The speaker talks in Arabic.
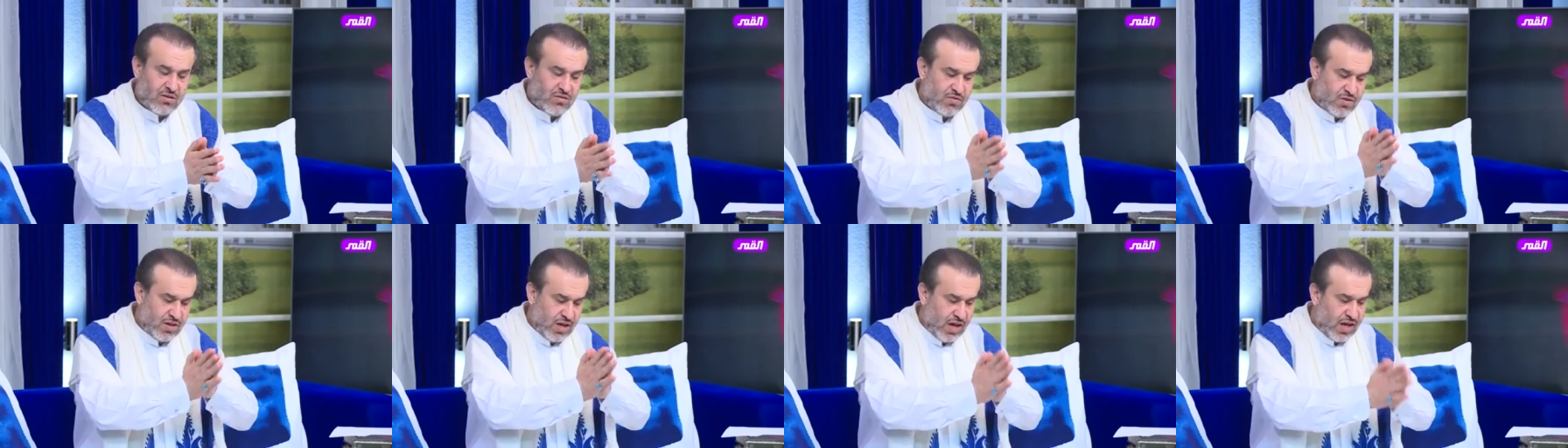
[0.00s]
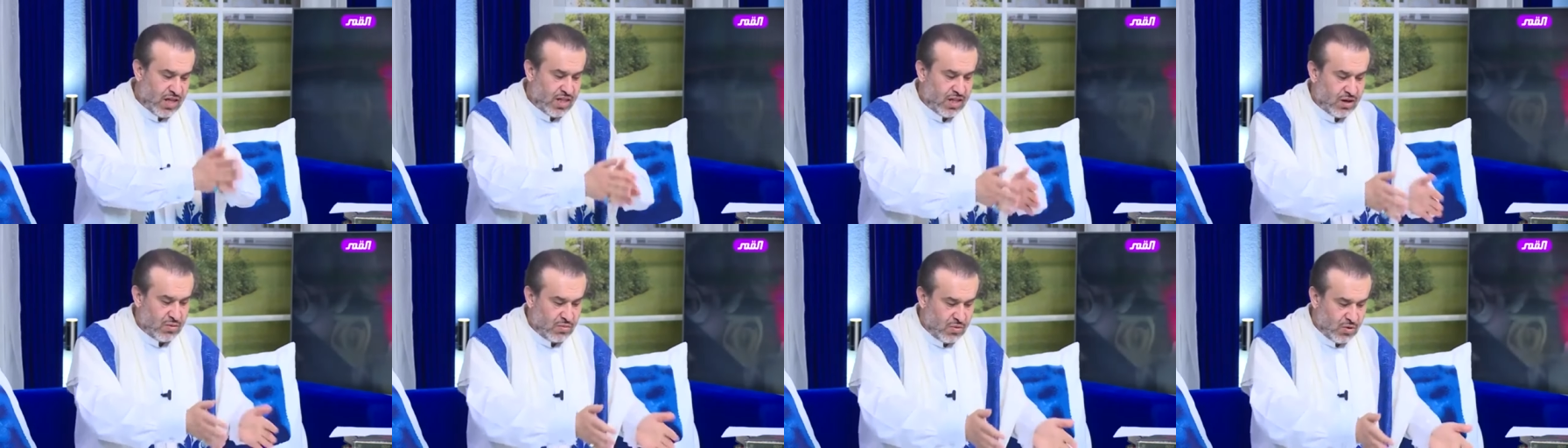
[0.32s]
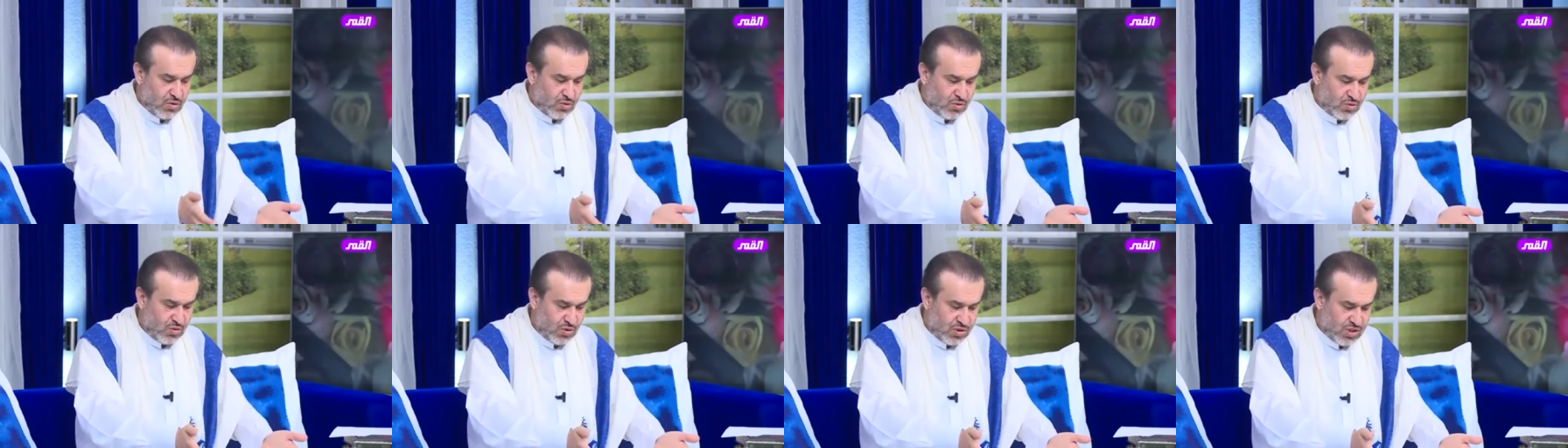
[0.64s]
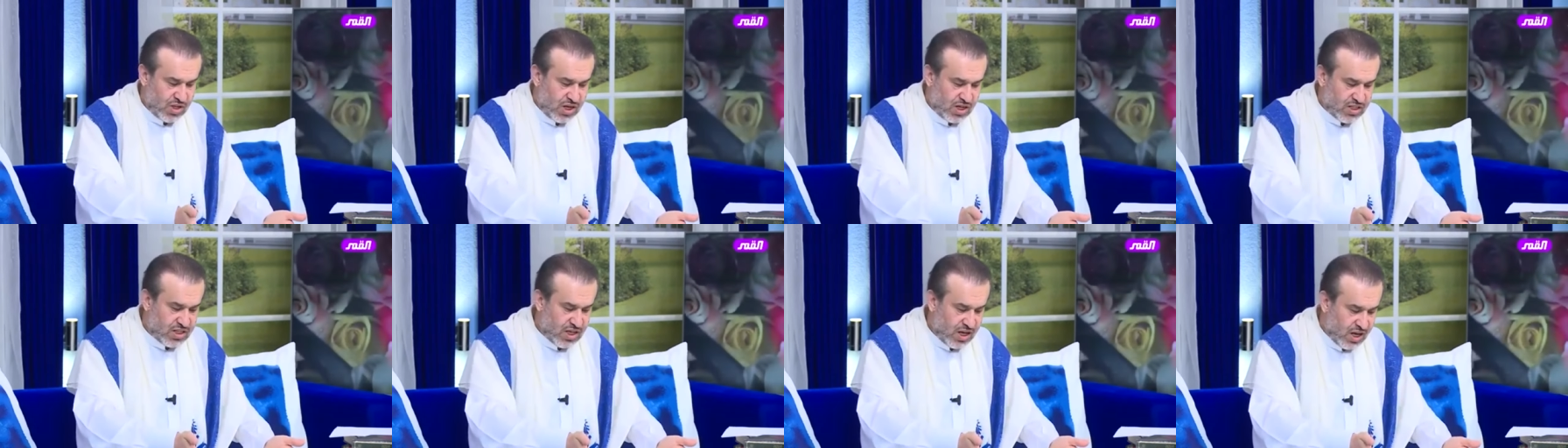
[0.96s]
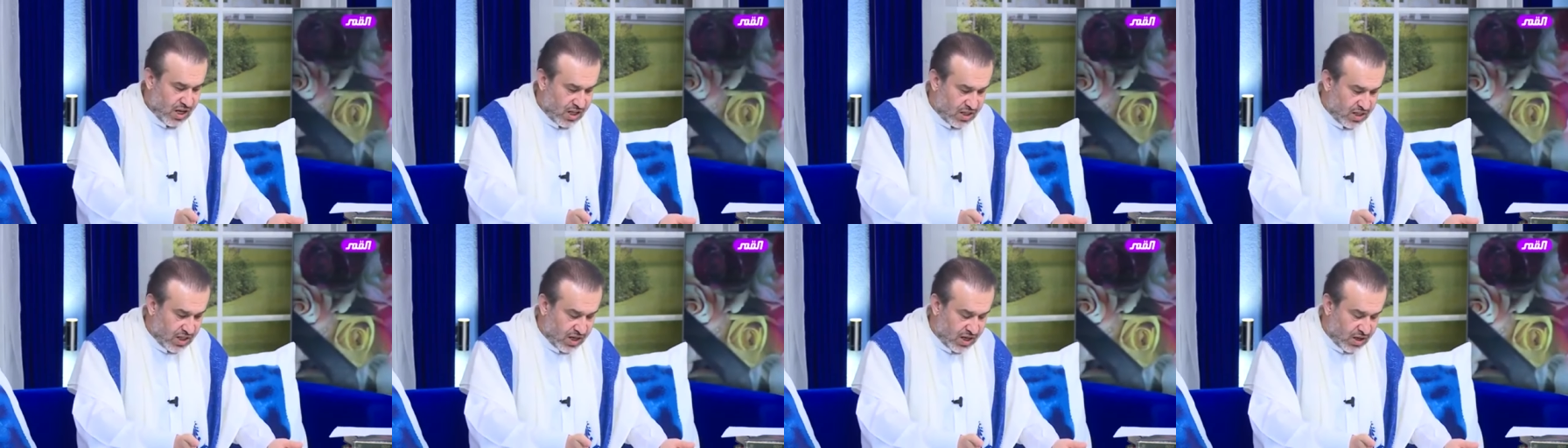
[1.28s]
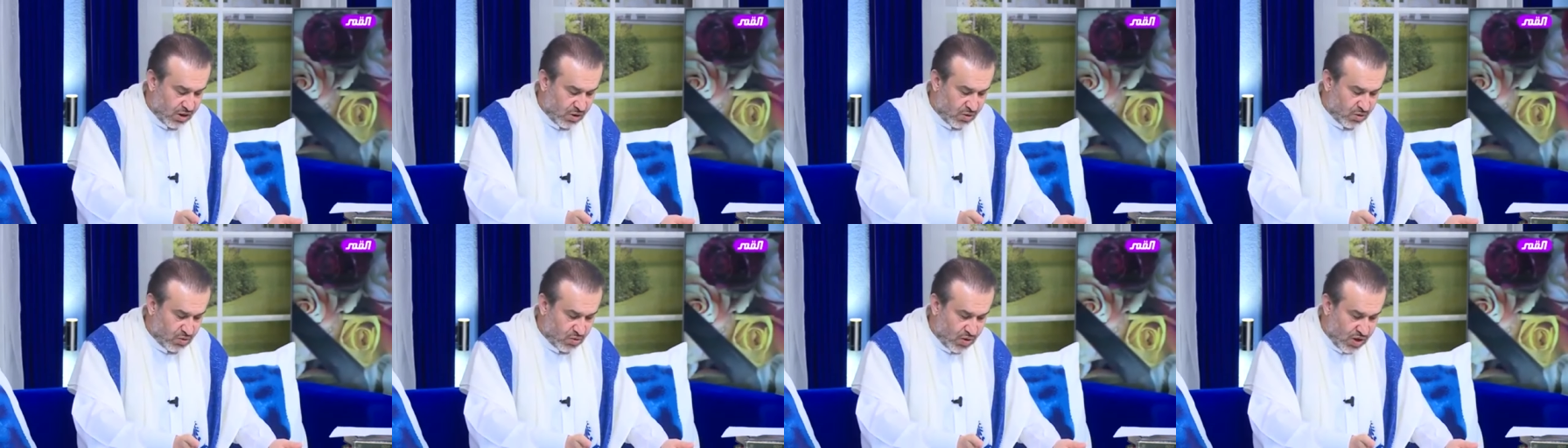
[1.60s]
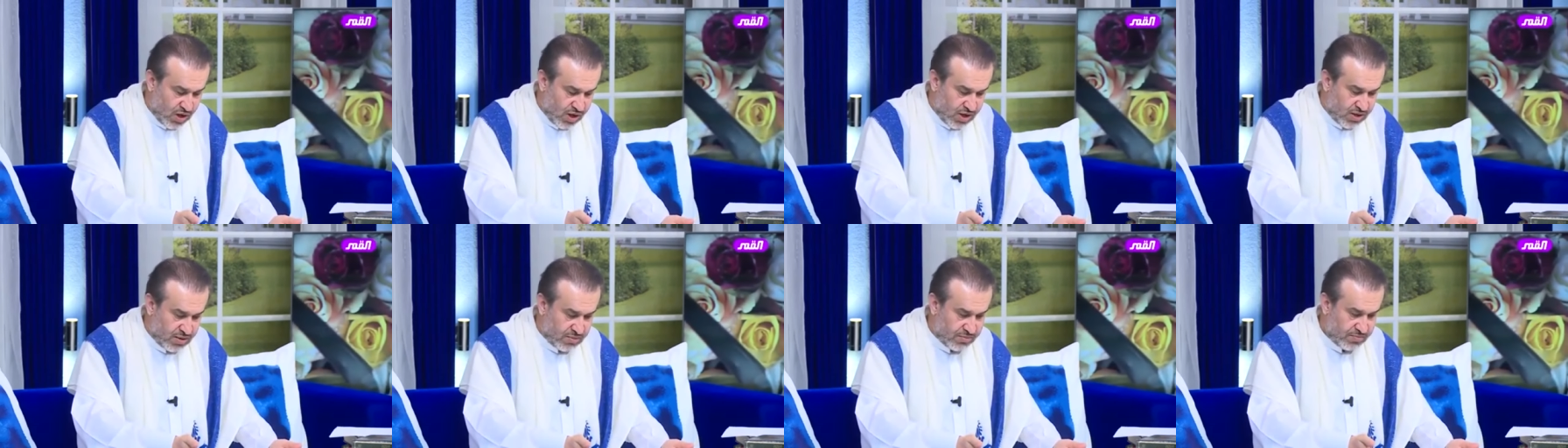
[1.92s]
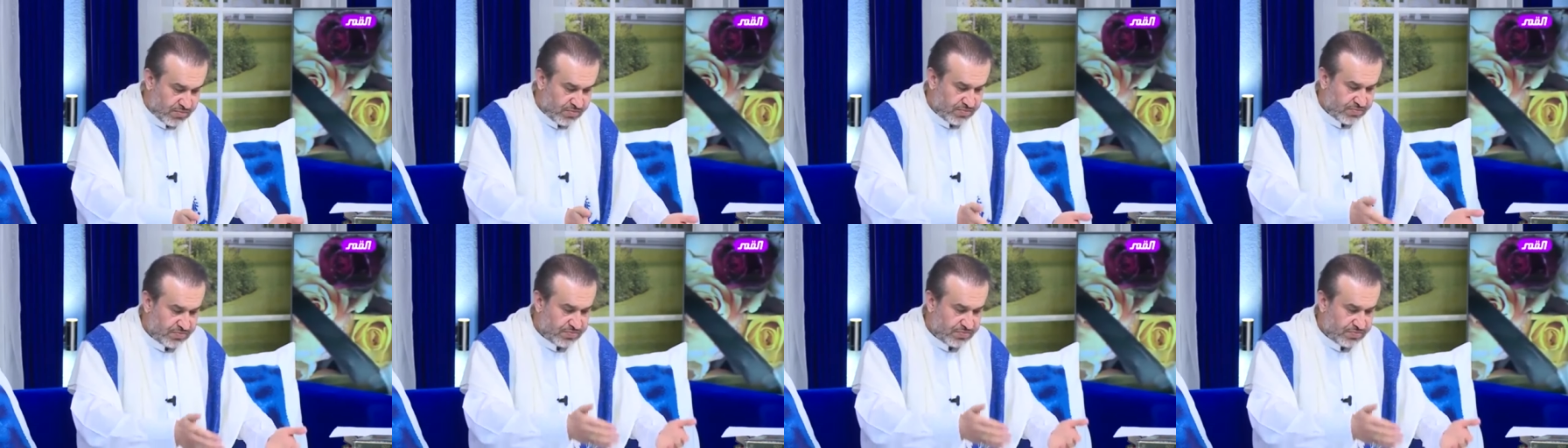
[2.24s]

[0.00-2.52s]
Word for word: في هذا الموضوع تحت هذا العنوان